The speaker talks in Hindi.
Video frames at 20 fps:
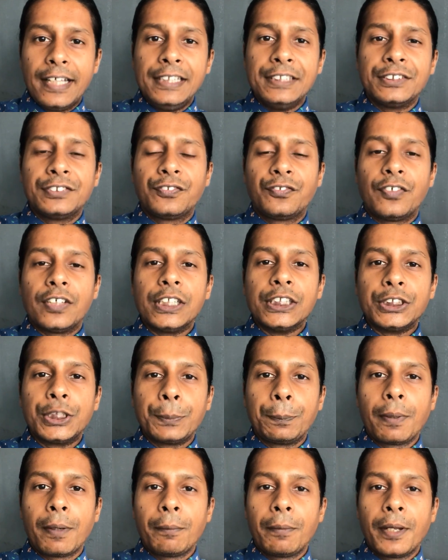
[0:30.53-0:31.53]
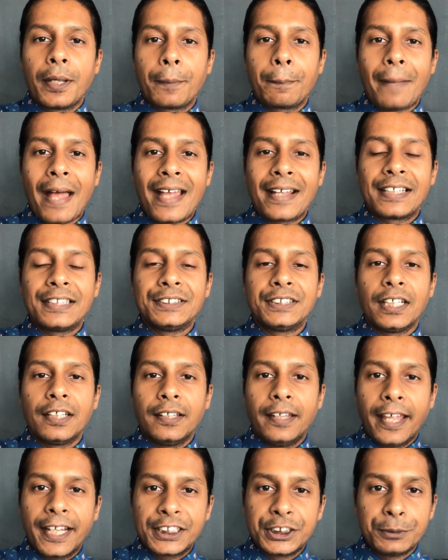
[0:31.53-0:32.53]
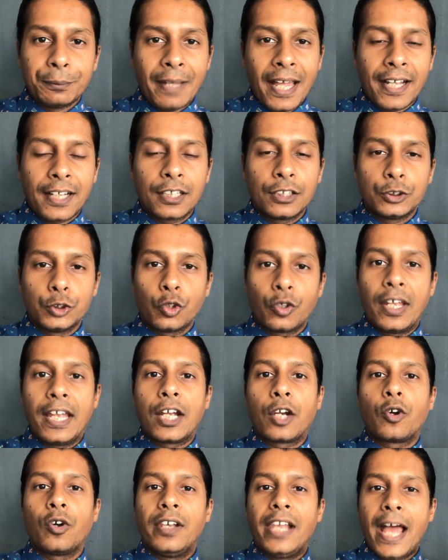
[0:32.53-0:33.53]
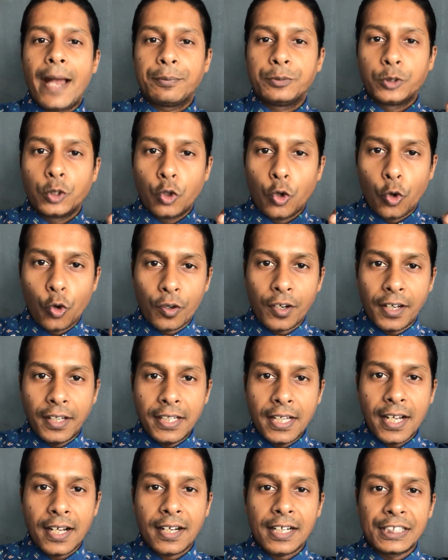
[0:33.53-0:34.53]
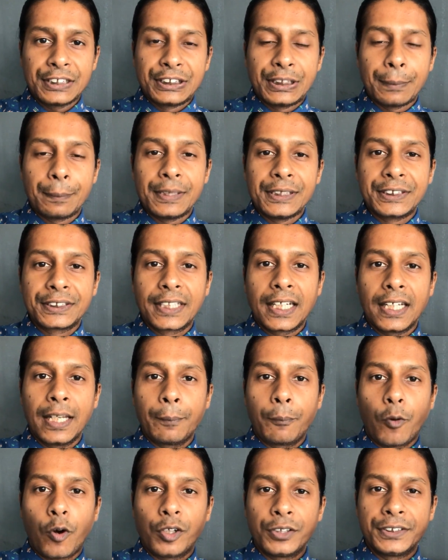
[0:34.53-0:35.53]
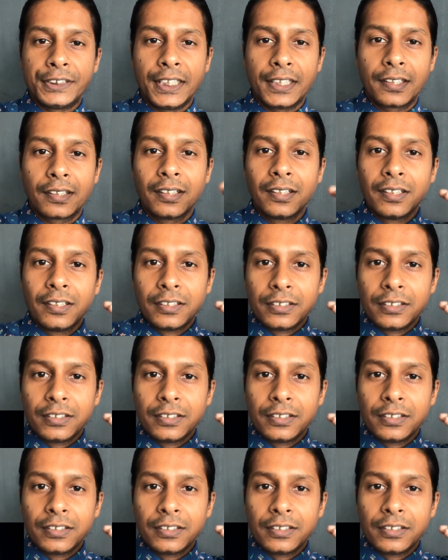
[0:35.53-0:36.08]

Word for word: गाइस फर्स्ट रिपब्लिक बैंक इज द नेक्स्ट बैंक जो एक कोलैप्स हो रही है कस्टमर्स के डिपॉजिट